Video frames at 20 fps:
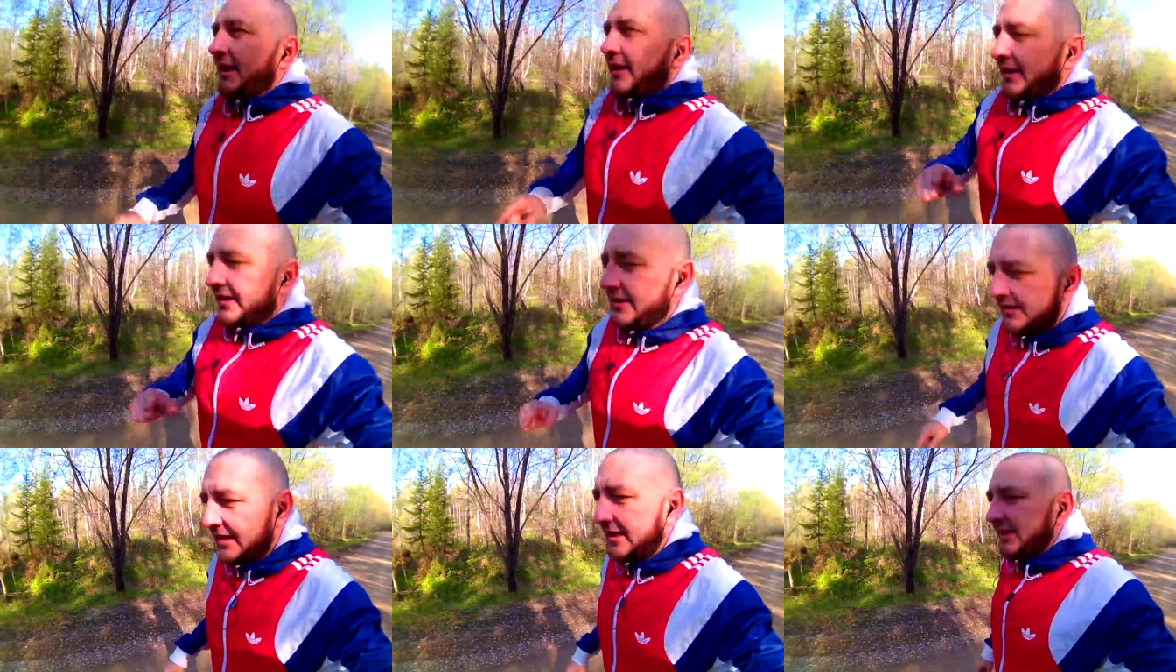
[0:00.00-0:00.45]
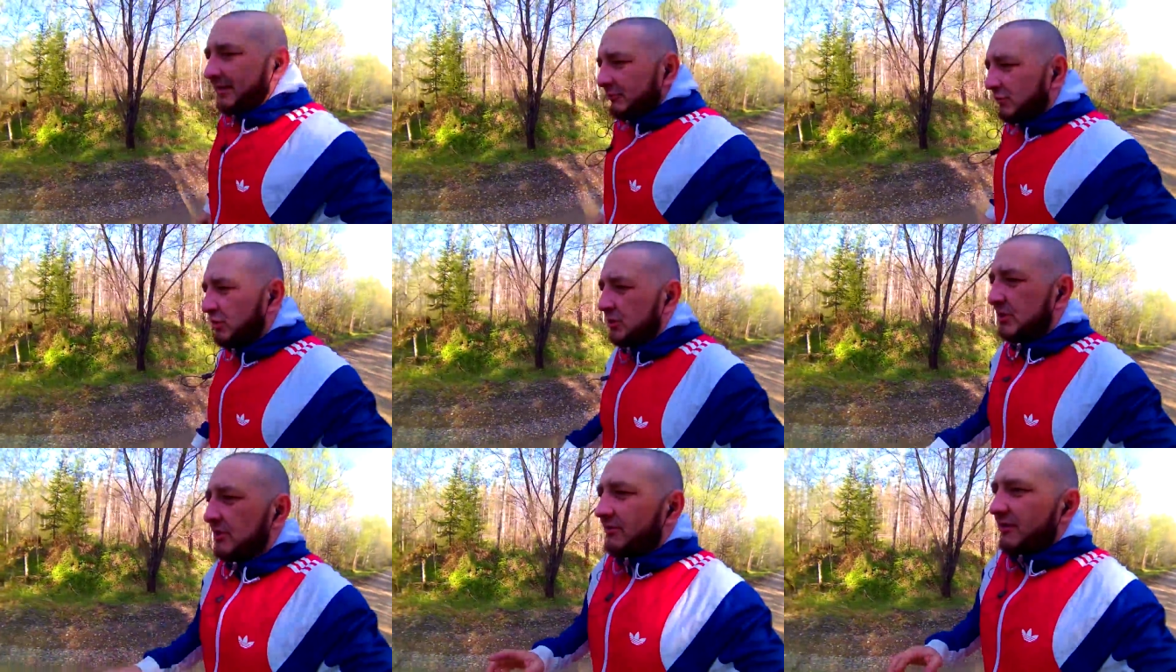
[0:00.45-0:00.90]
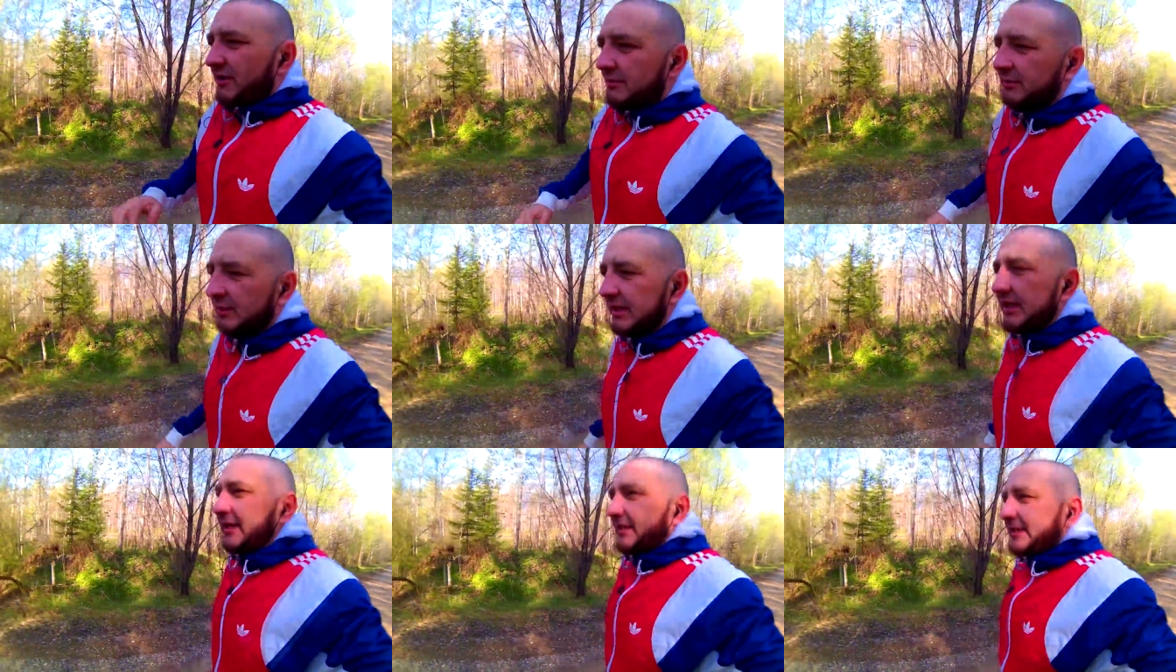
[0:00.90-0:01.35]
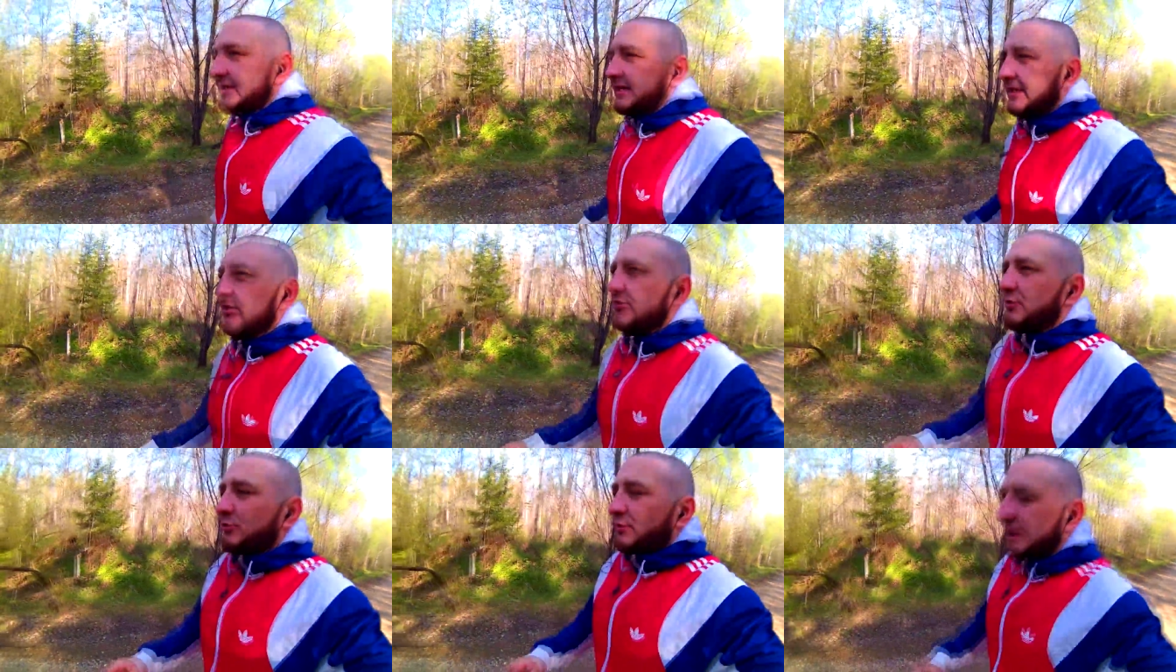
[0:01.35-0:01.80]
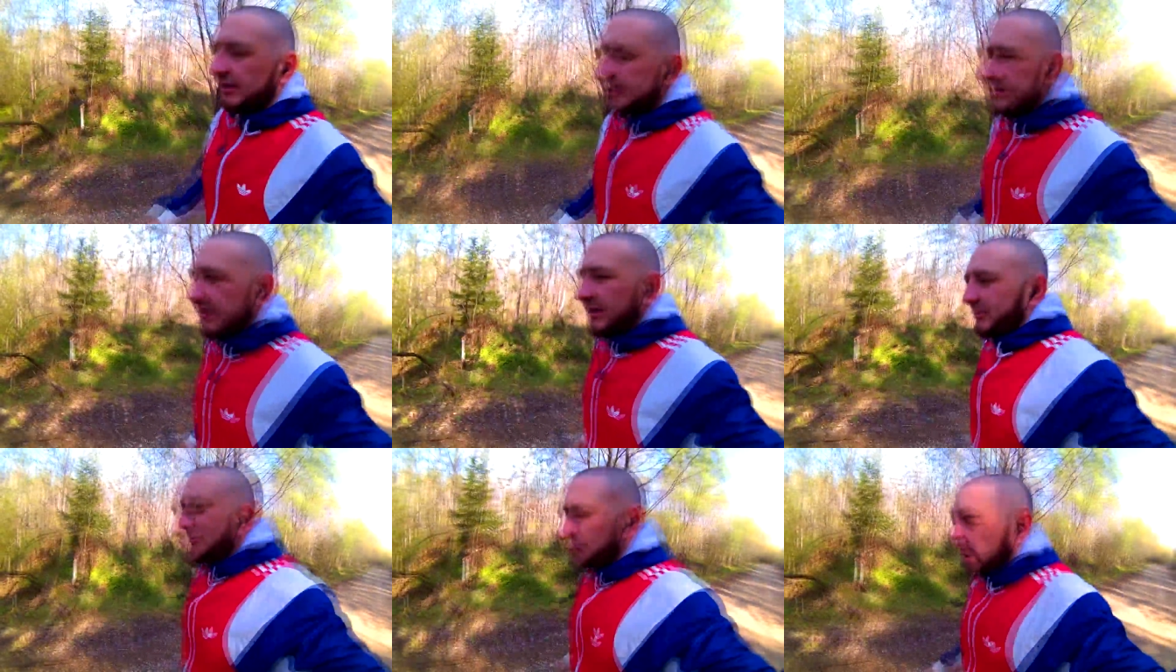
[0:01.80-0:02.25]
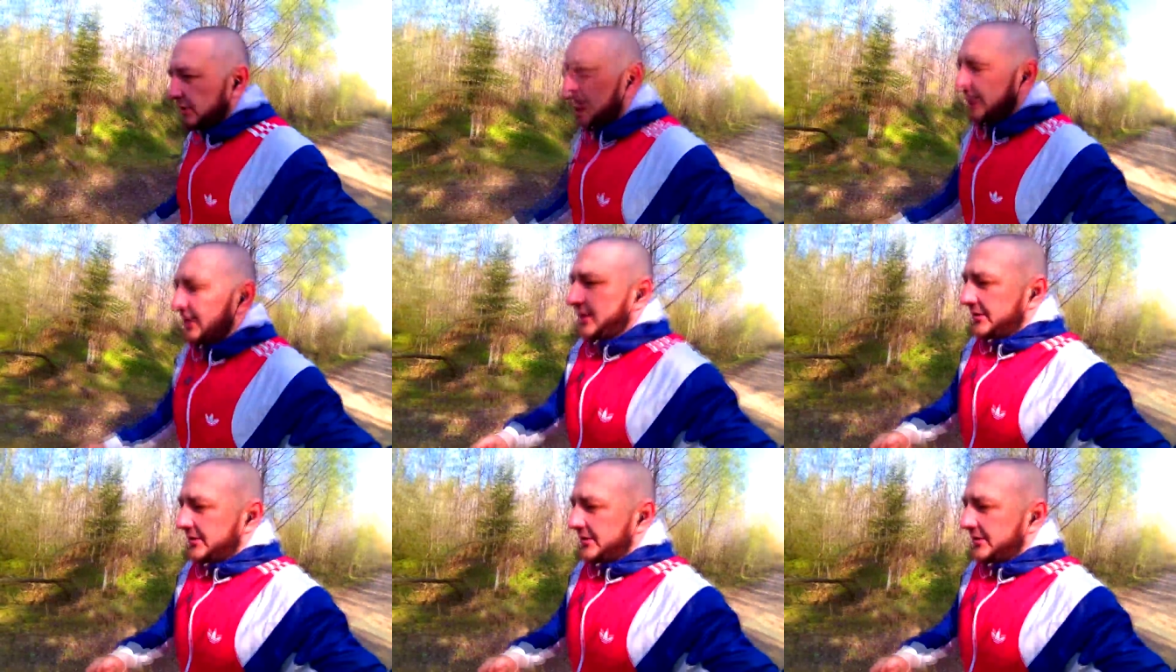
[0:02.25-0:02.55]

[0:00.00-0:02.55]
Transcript: я немножко вам так расскажу для тех, кто,